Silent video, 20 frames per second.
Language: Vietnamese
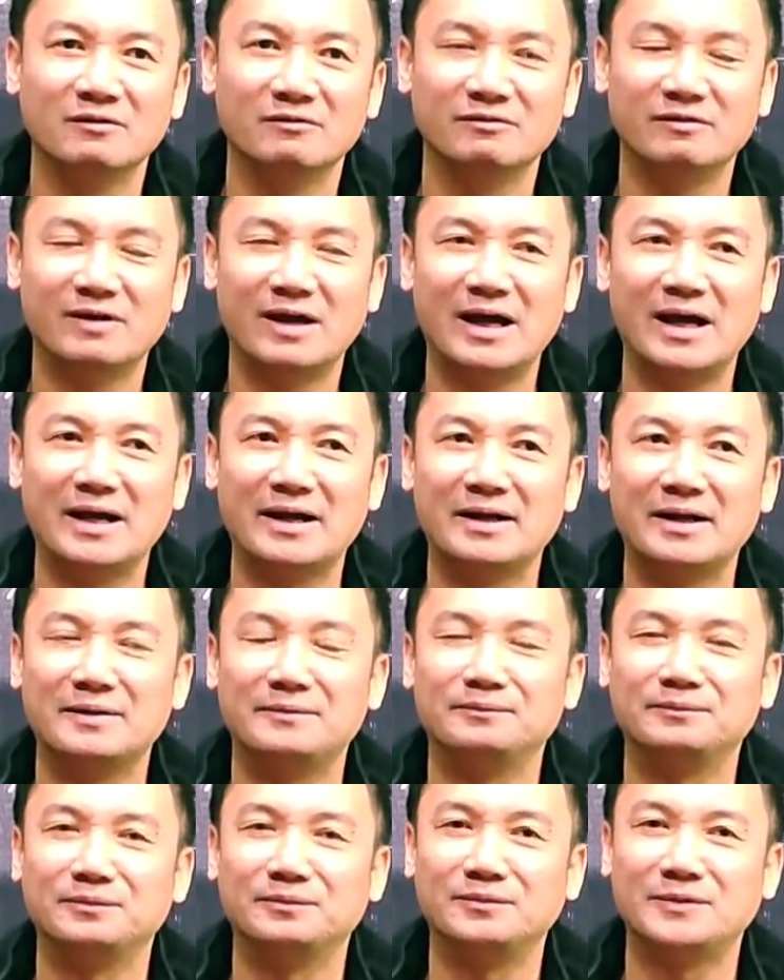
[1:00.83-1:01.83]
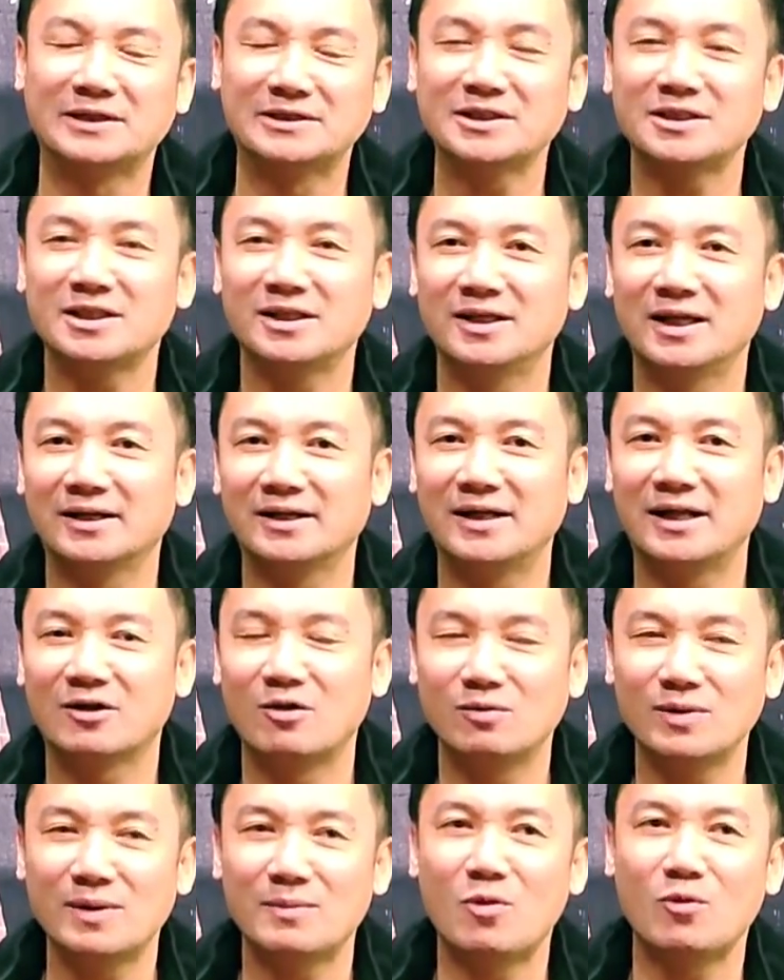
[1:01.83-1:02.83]
và nhà sách tự lực là
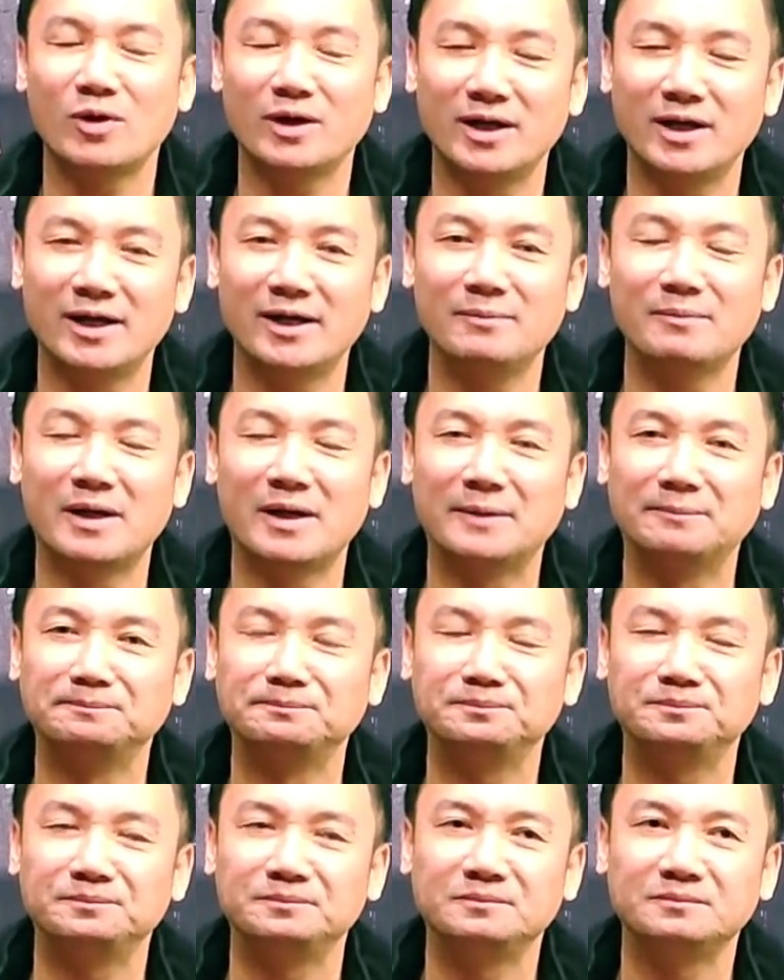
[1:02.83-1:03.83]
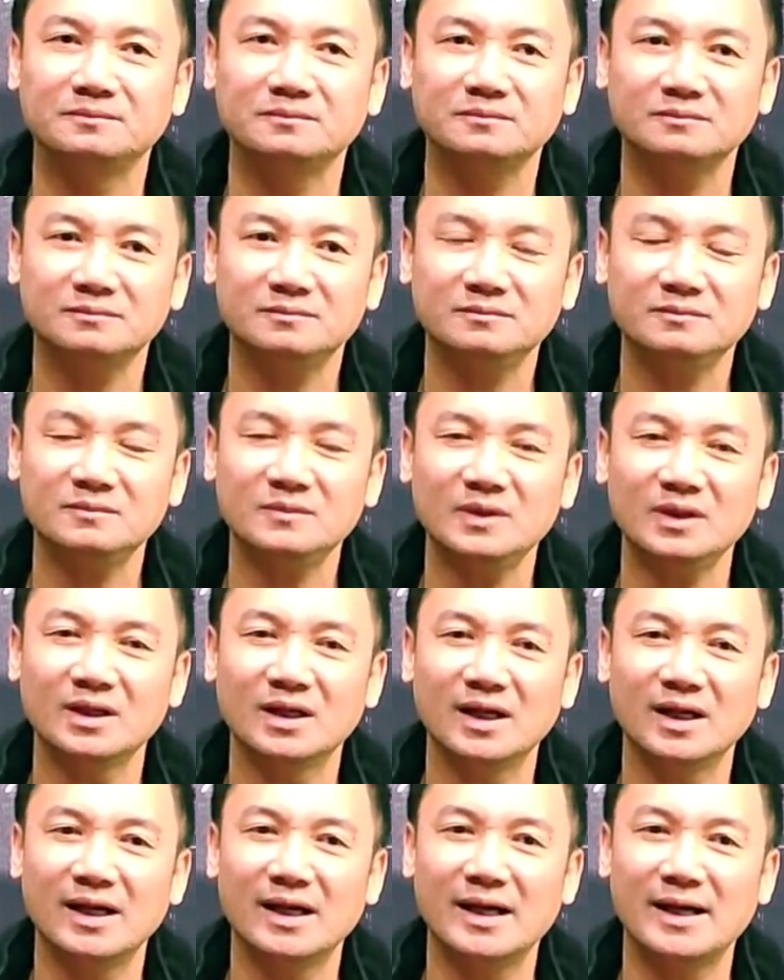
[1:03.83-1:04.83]
cũng là một cái nơi mà
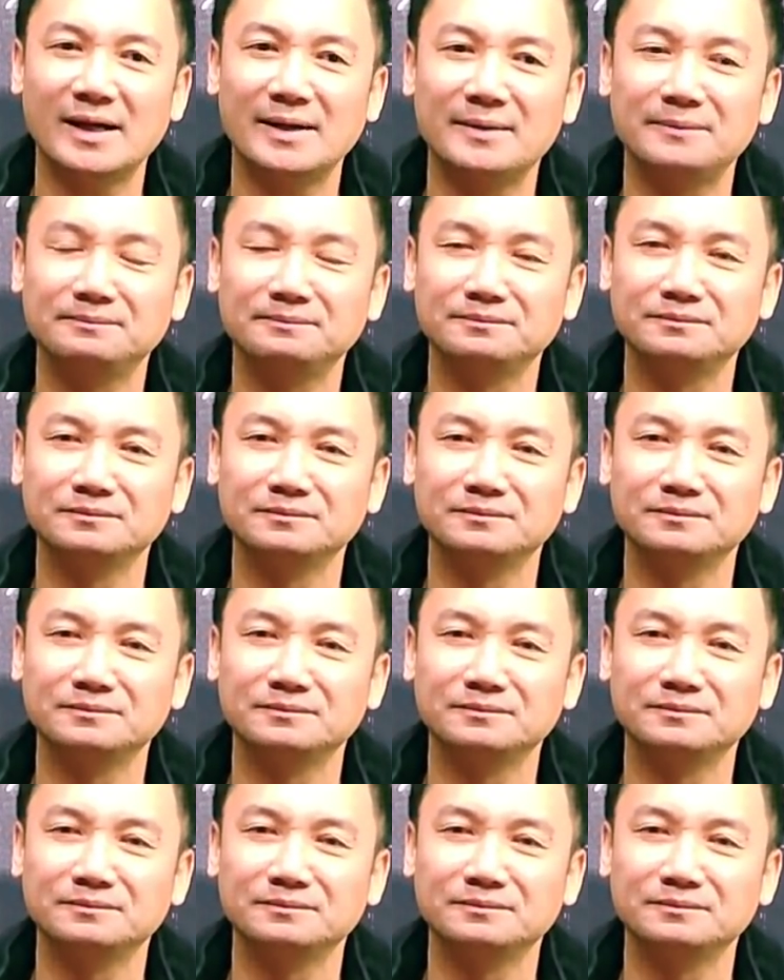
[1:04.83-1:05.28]
à,